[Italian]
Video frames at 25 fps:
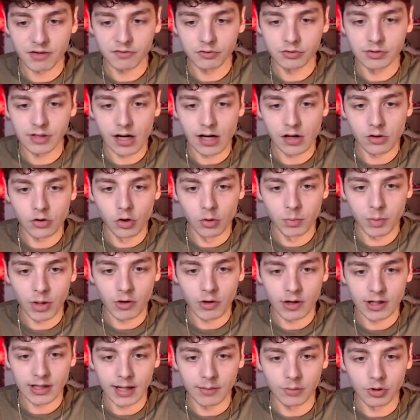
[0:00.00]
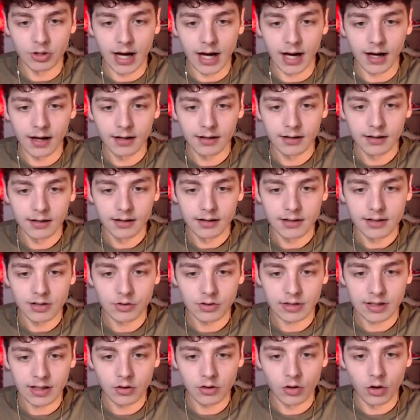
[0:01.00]
per affondare il colpo, allora andiamo da
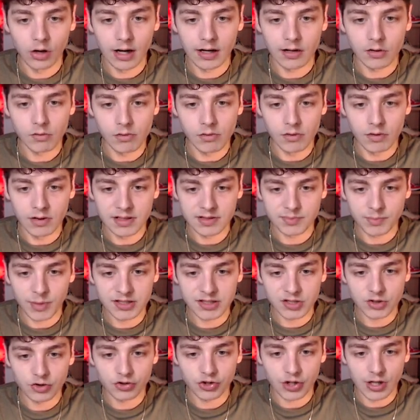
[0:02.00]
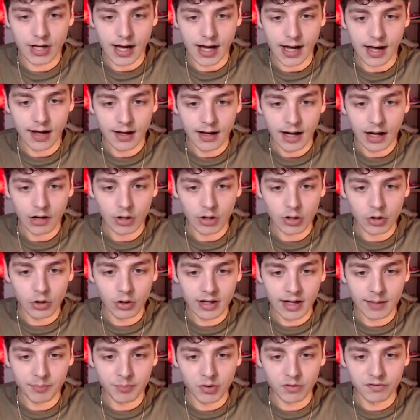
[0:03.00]
Jonathan Golan, lui spazio ce l'ha, allora
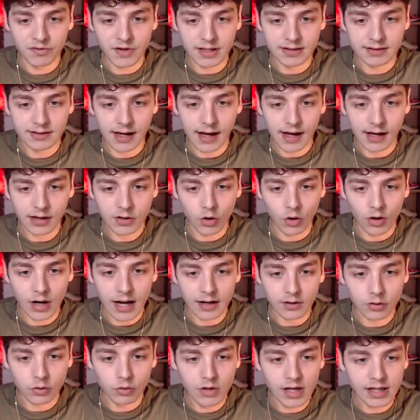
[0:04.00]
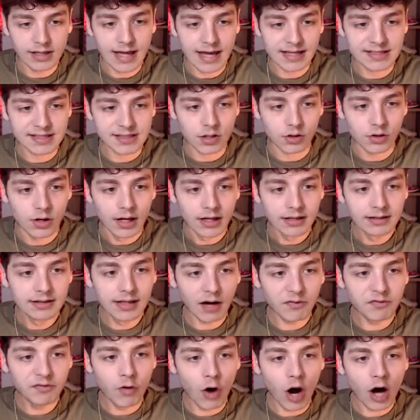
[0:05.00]
Golan approfitta, Golan con il destro,
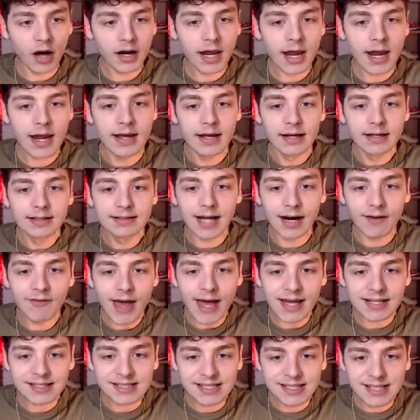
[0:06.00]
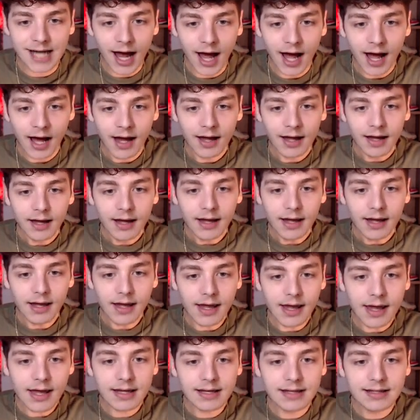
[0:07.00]
da fuori, traversa
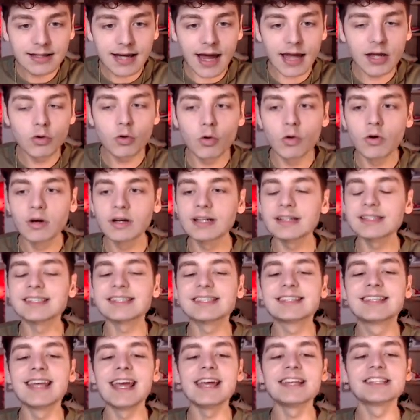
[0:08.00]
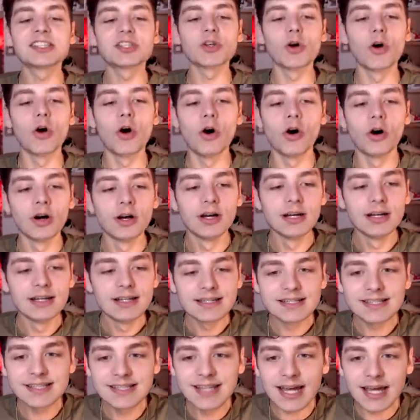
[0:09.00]
e Kai Cook steso,
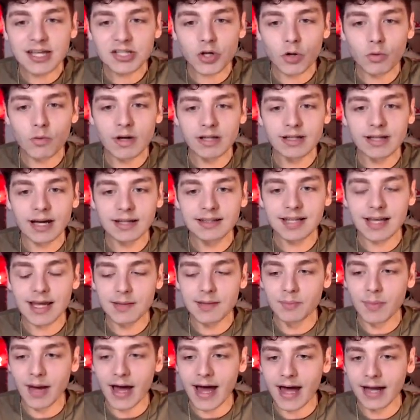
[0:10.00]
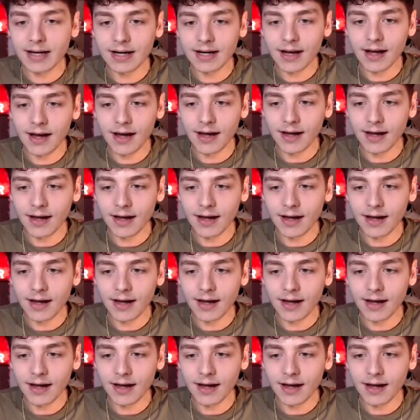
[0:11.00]
steso qui da Timber,